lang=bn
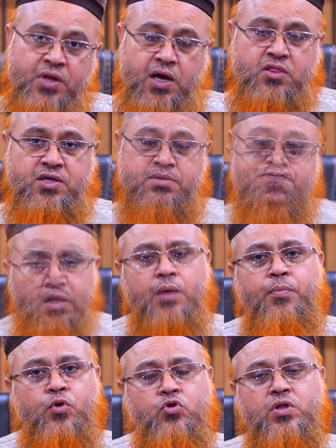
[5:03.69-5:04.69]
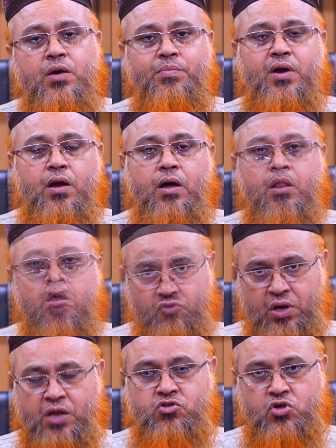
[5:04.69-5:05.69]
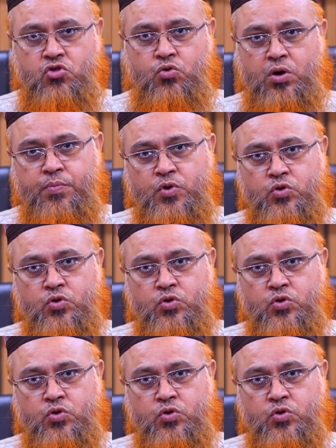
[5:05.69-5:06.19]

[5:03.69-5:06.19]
আছে তারপর যদি আপনারা সালাদ শেষ করার পর